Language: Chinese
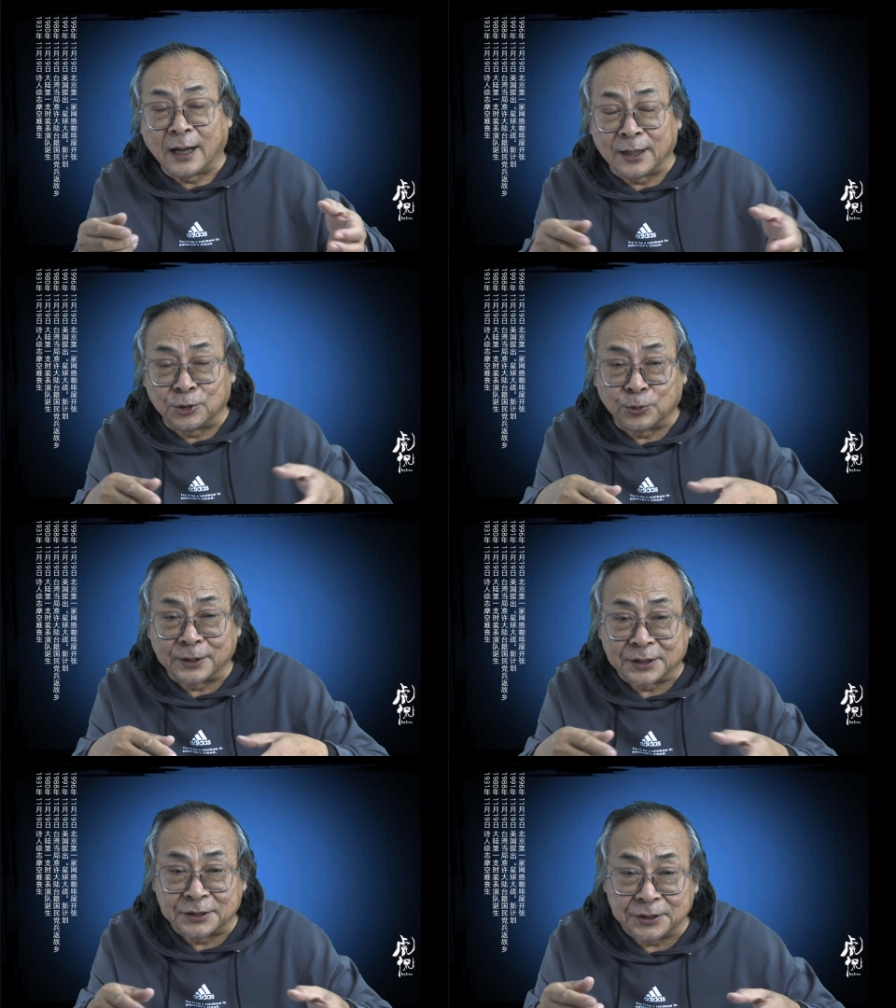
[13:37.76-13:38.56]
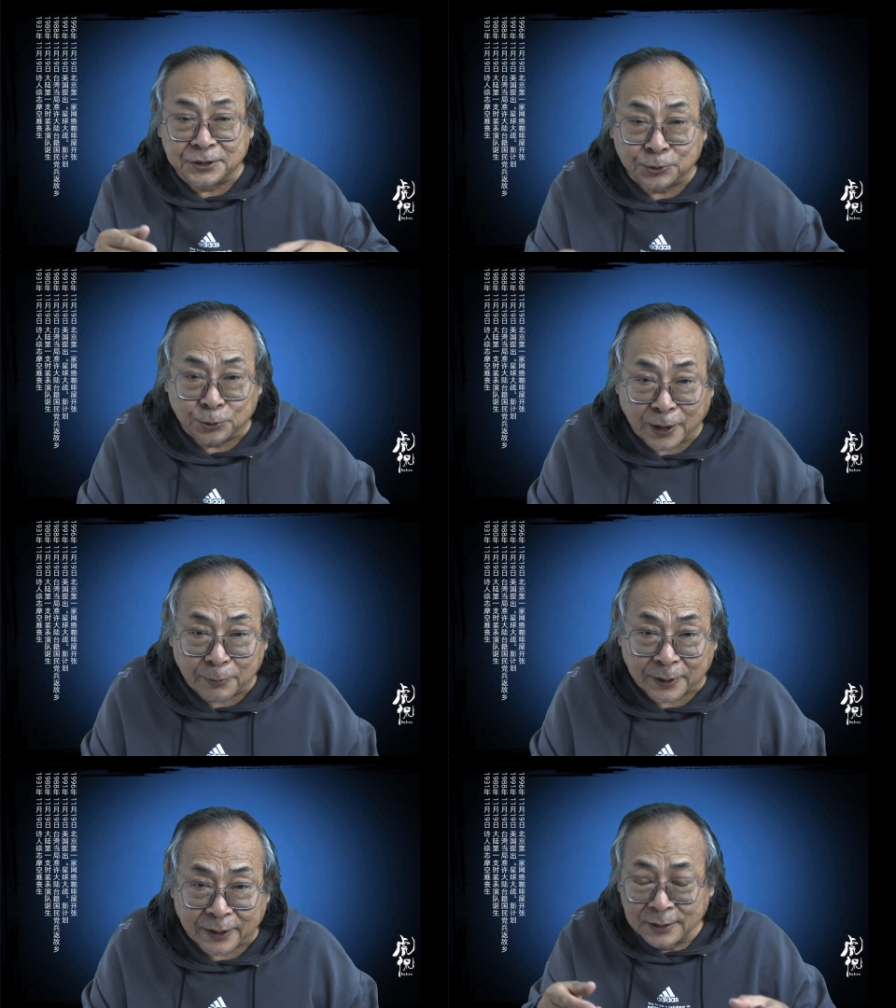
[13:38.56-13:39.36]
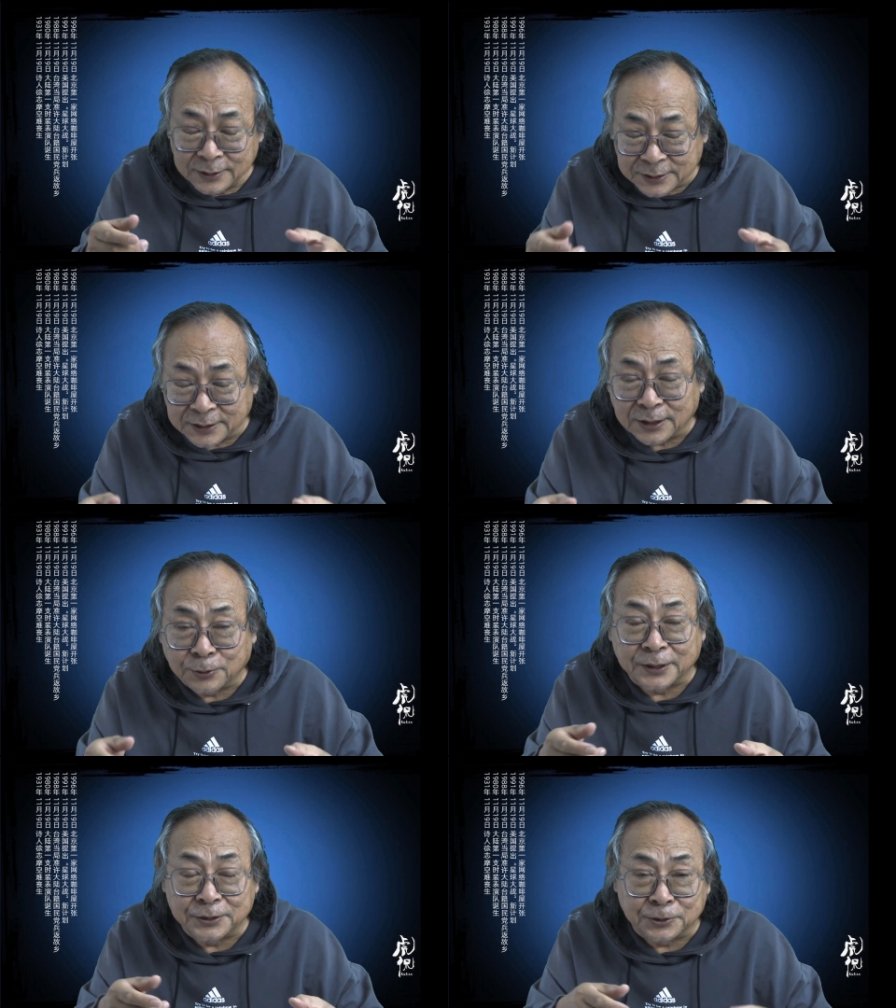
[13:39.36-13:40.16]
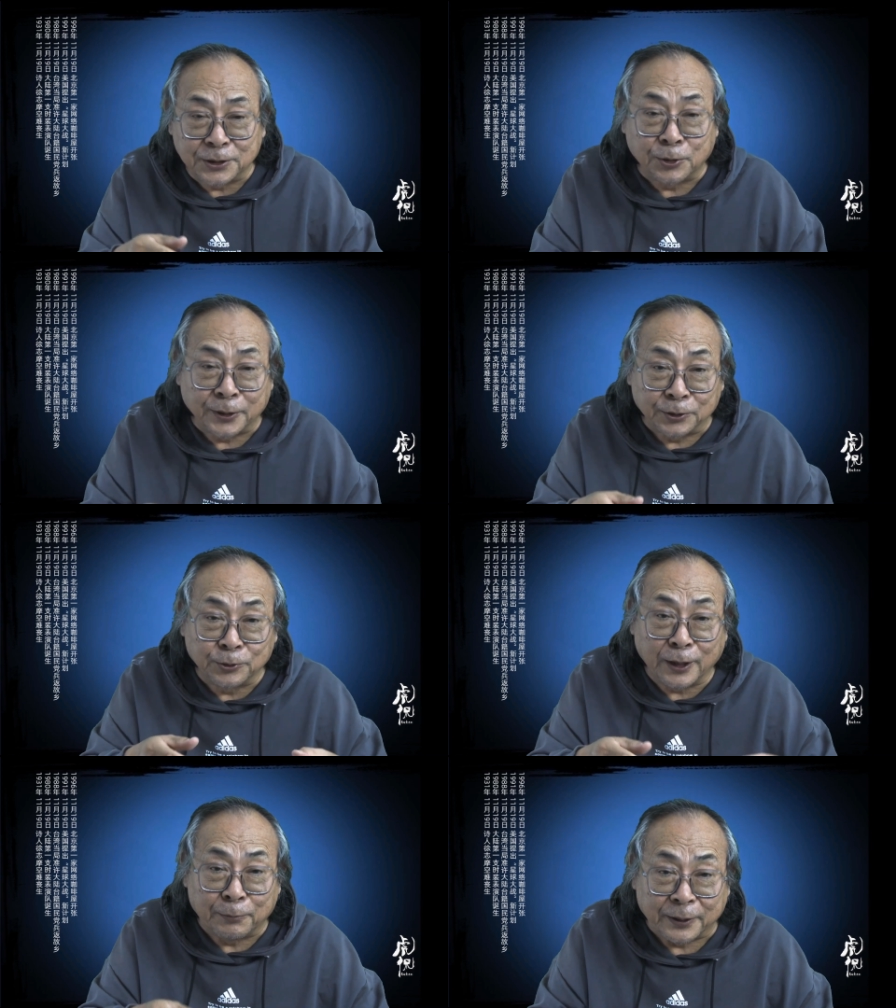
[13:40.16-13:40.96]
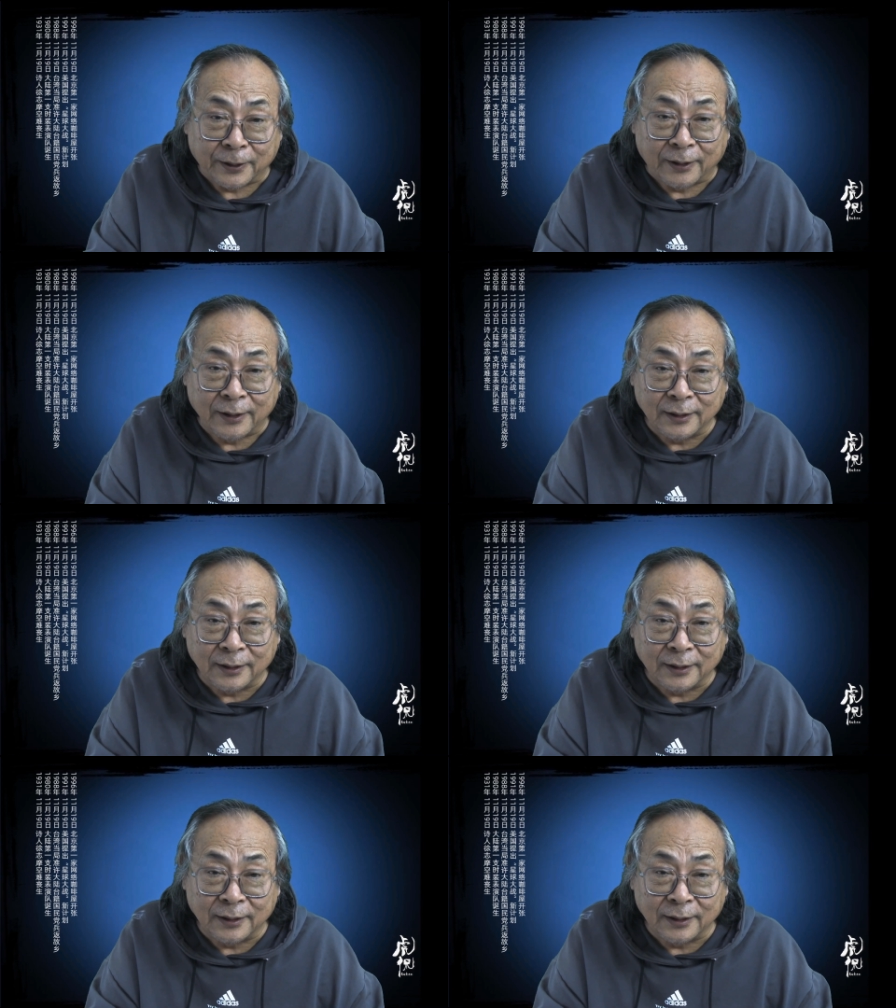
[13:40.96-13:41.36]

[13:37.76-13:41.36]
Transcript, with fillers: 按说这个新旧对比啊，新社会旧社会的对比啊，